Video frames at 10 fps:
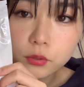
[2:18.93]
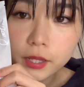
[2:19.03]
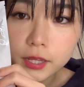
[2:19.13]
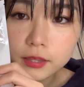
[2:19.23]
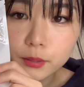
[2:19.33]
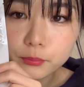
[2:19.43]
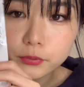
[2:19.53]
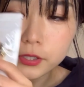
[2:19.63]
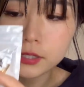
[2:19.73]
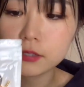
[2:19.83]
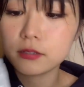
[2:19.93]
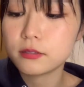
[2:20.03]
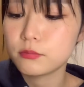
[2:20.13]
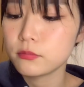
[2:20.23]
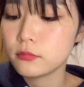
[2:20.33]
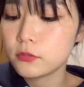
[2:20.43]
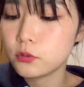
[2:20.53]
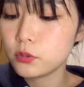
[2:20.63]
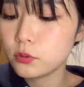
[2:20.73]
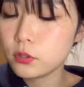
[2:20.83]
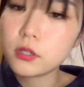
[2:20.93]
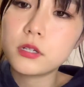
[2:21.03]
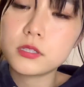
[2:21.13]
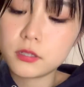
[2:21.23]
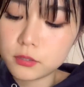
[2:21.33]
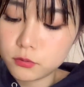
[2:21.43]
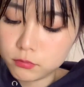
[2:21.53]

れ、たっぷり。どんな感じなんだろ